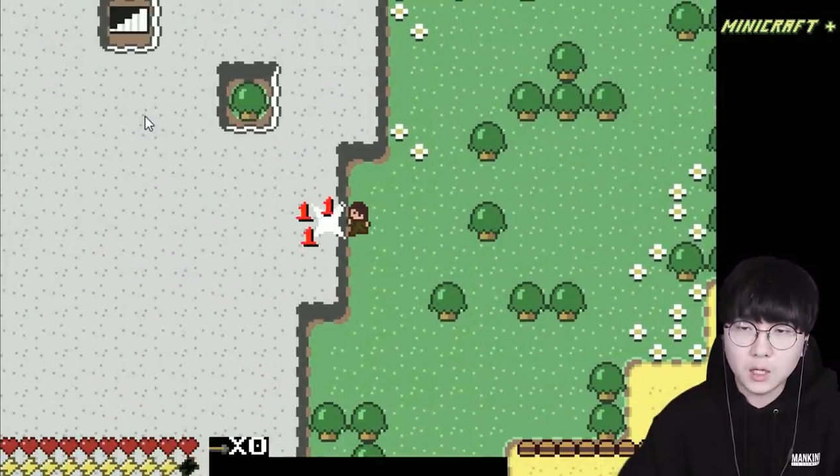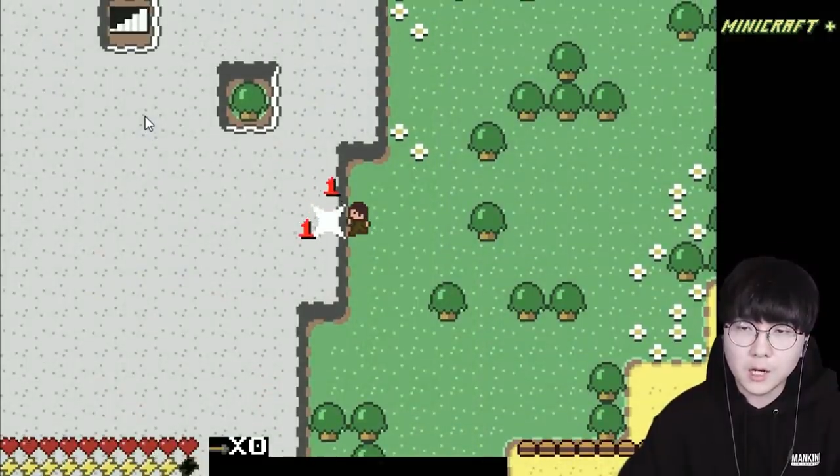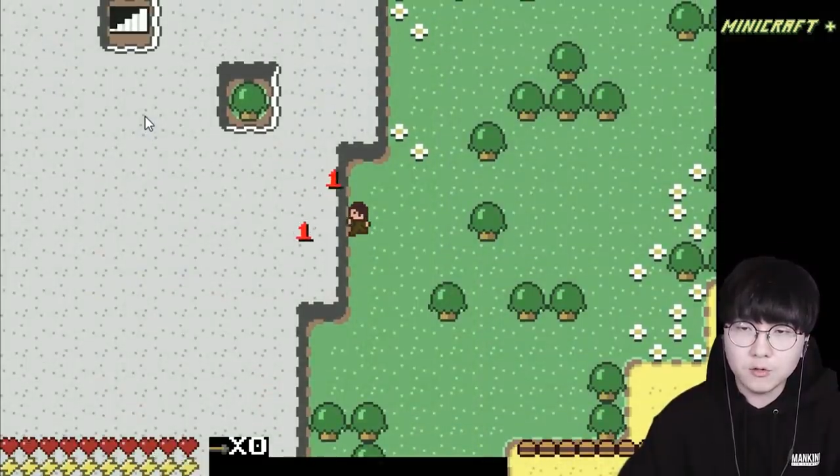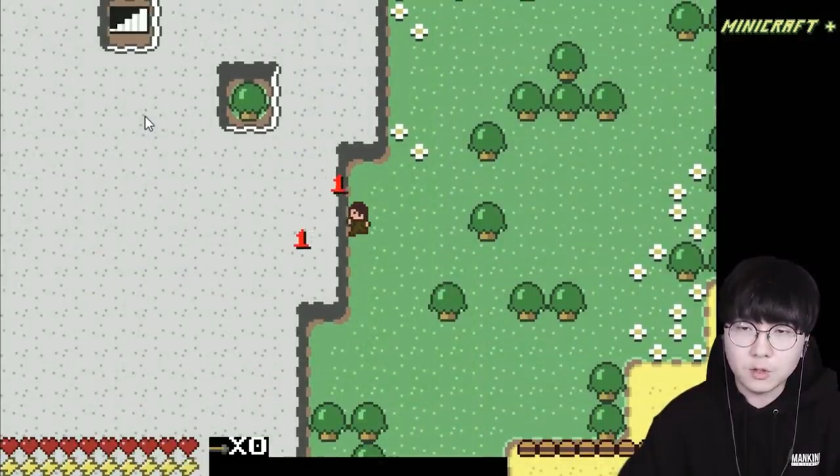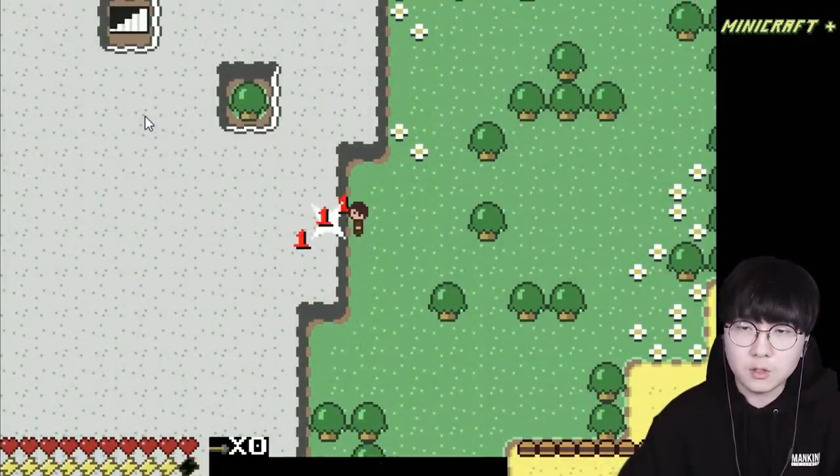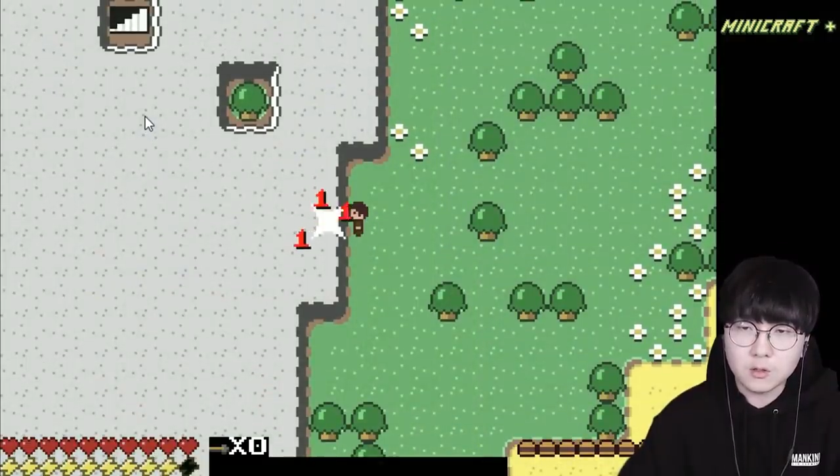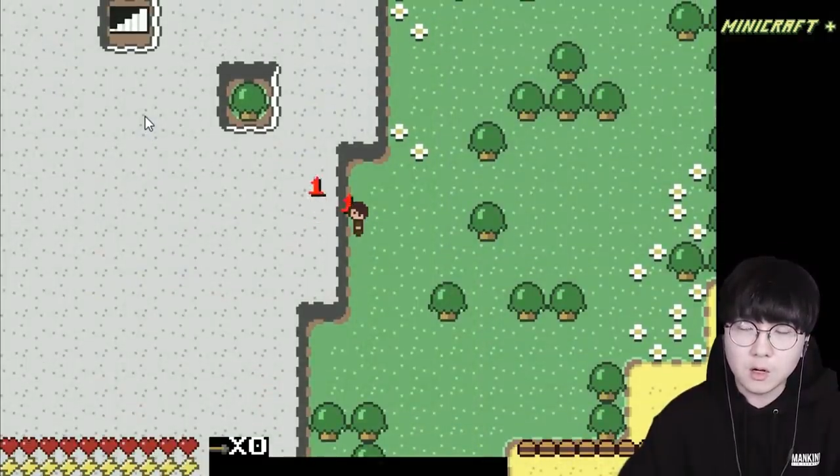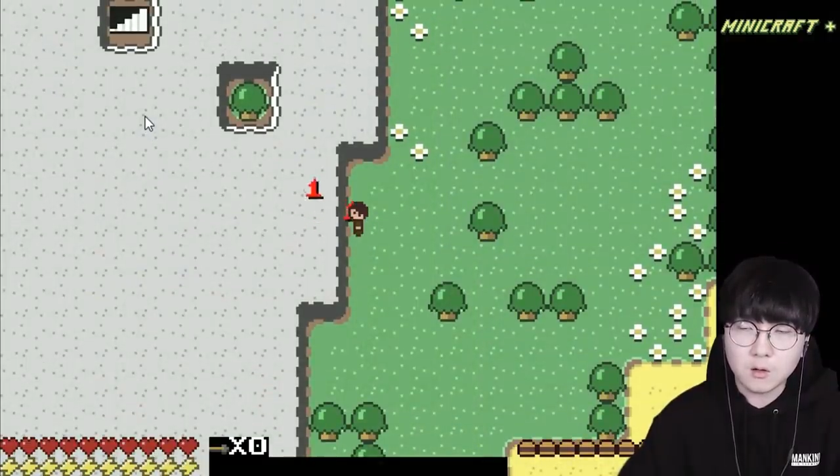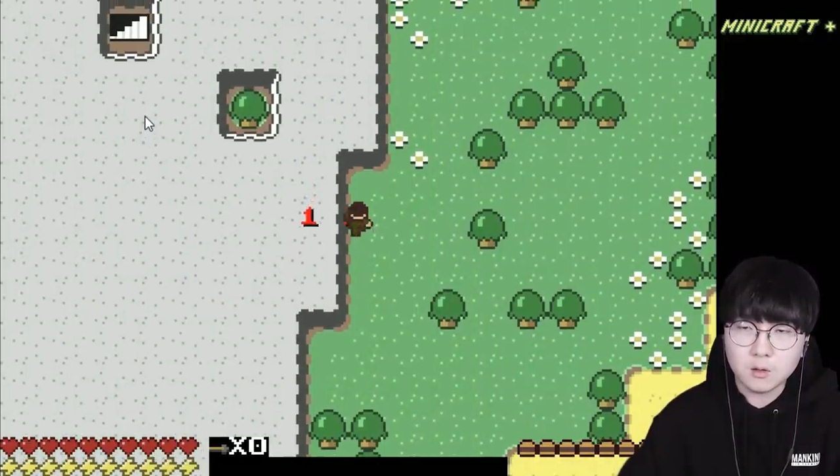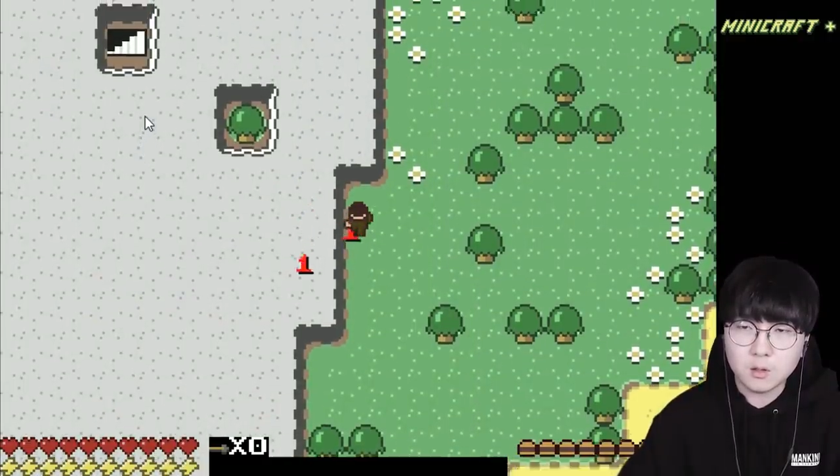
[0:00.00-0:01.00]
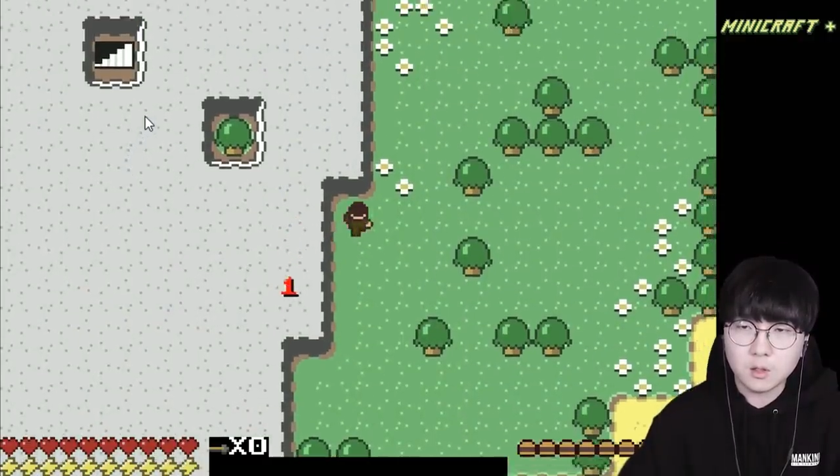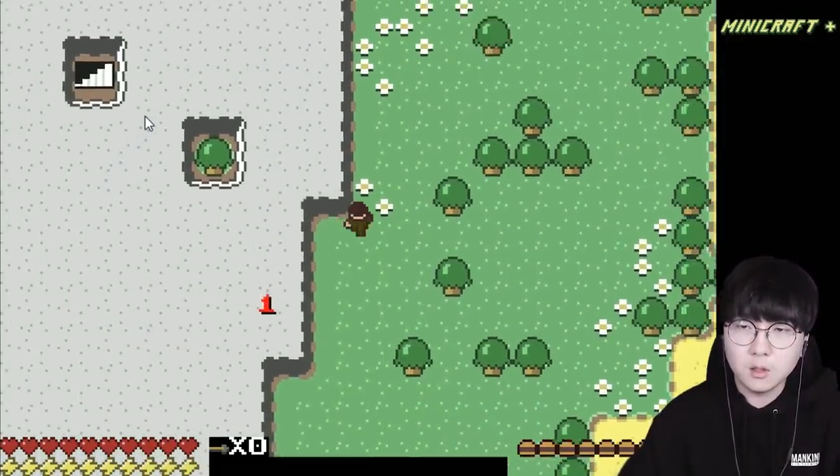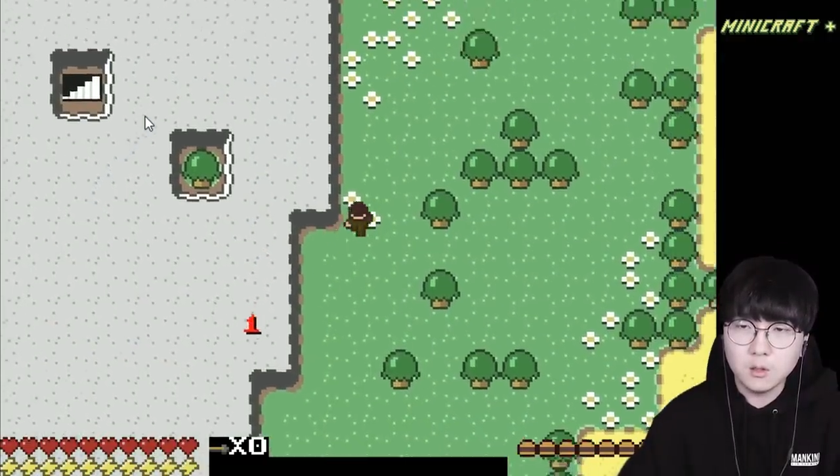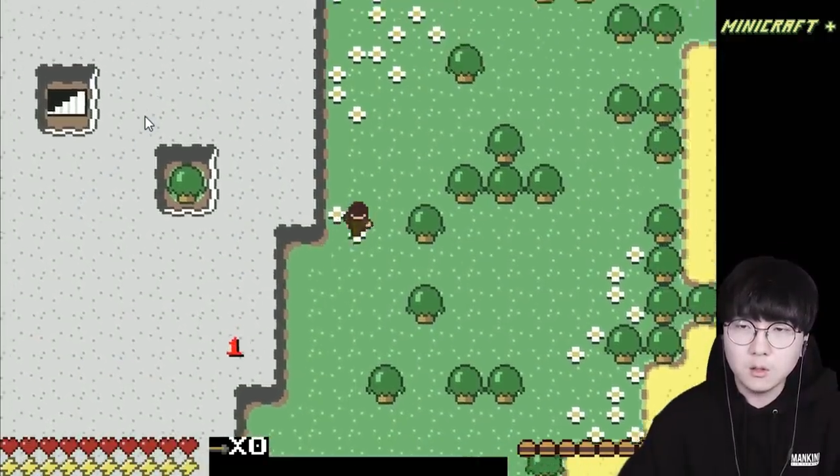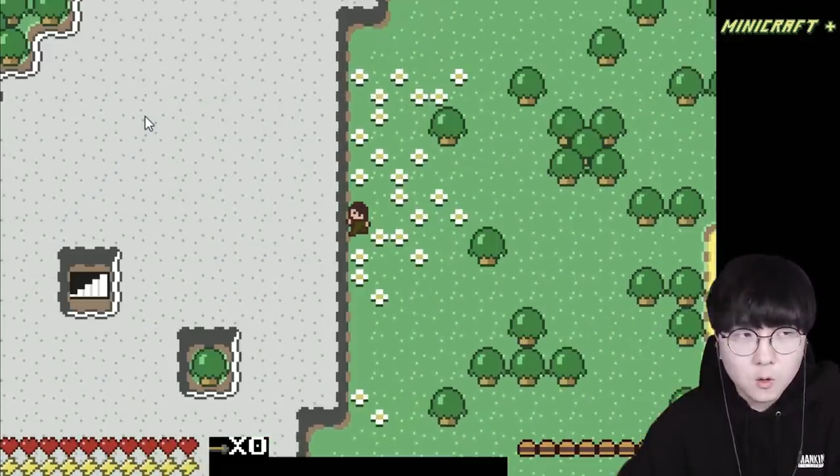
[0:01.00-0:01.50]
캘 수 있을 것
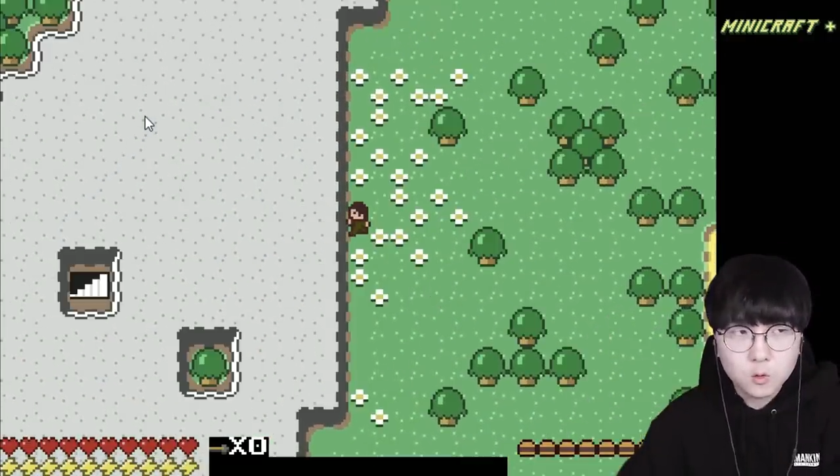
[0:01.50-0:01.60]
같거든요